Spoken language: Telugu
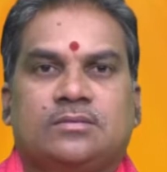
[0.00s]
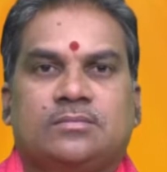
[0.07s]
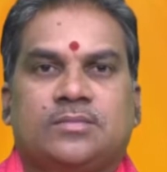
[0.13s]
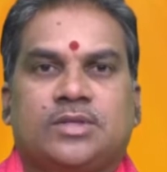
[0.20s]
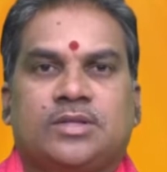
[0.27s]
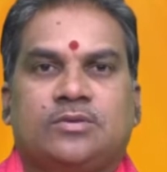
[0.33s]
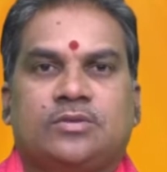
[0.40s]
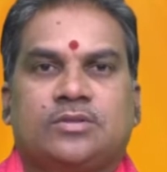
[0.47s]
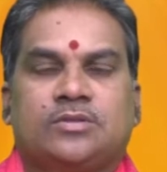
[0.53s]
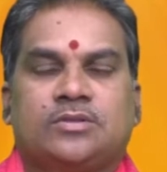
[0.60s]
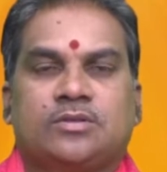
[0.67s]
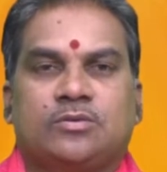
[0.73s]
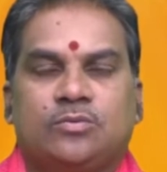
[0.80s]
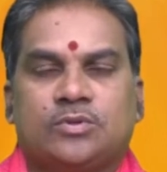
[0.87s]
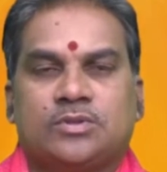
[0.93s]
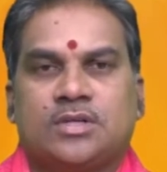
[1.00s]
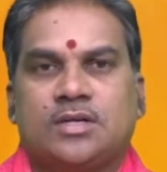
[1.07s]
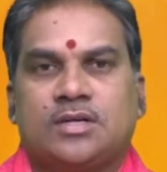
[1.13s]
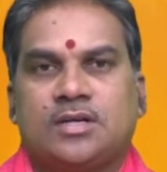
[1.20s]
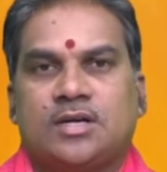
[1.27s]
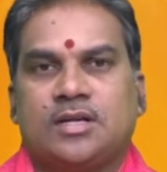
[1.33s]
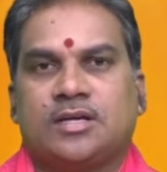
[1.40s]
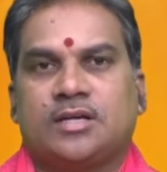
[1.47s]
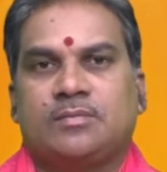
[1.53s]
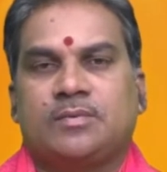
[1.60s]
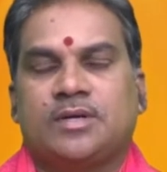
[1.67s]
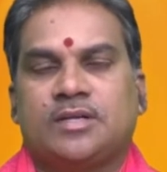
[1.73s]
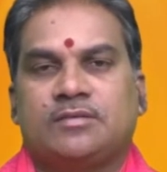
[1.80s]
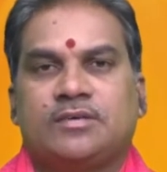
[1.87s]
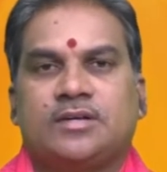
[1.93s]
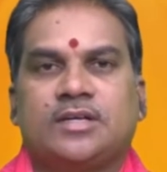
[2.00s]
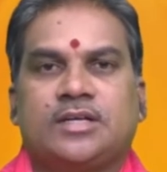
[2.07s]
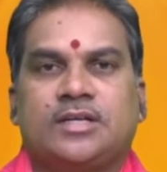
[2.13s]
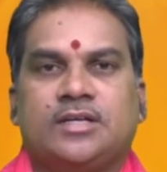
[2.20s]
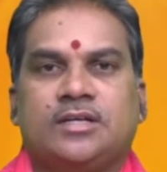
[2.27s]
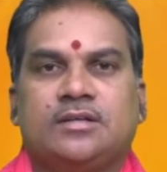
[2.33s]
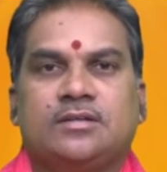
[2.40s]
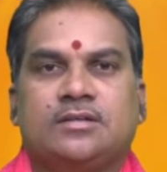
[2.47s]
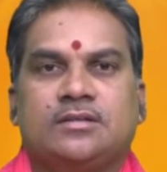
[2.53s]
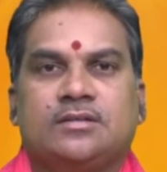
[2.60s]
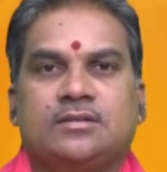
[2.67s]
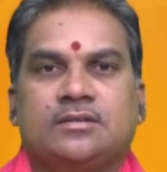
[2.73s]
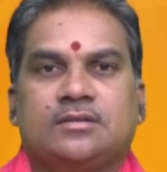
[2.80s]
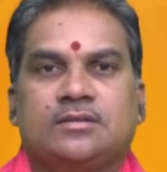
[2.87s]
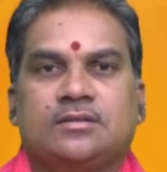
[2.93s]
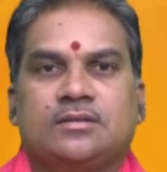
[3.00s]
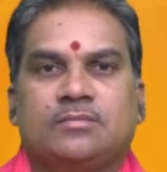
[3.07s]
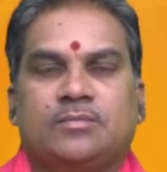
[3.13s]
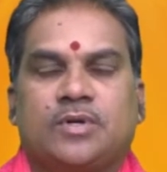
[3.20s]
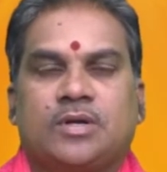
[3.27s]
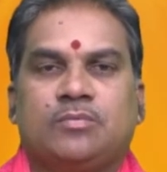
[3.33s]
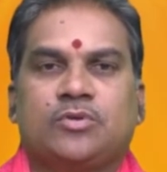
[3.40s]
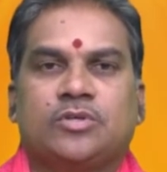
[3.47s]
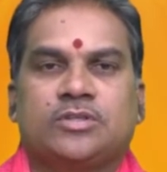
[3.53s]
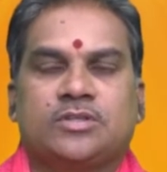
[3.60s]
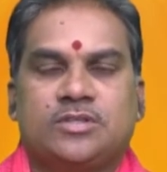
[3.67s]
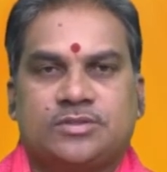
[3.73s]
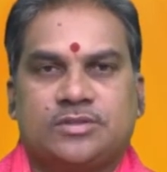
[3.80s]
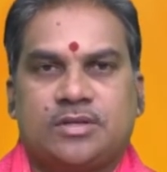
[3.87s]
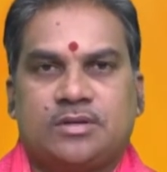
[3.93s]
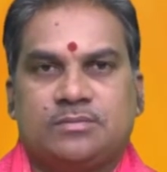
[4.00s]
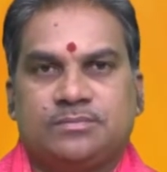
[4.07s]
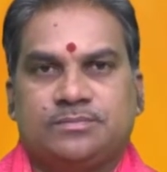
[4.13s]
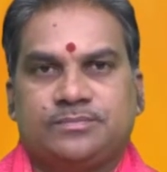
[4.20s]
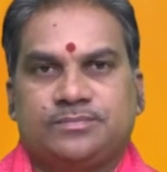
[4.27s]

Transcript: మరి రోజంతా కూడా నూతన కార్యక్రమాల నిర్వహణకి ప్రాముఖ్యతనిస్తారు